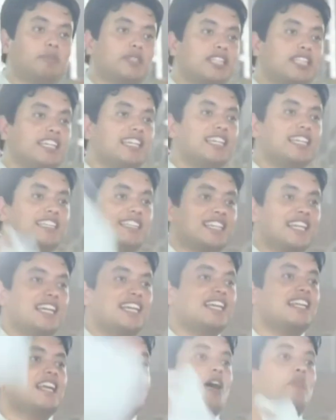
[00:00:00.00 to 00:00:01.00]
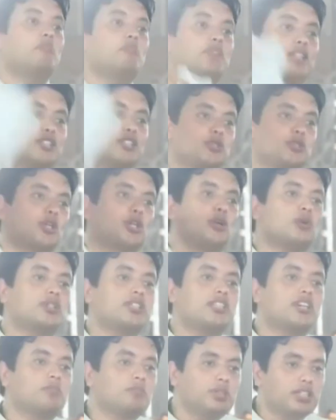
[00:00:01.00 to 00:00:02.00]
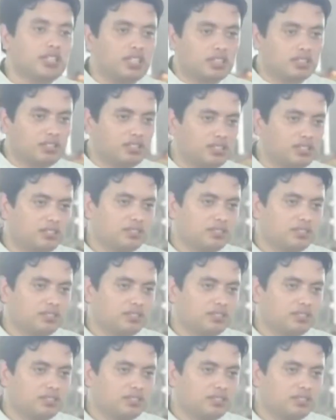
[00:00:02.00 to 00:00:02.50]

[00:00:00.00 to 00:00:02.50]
पता नहीं कितने इनाम मिल चुके होते अभी तक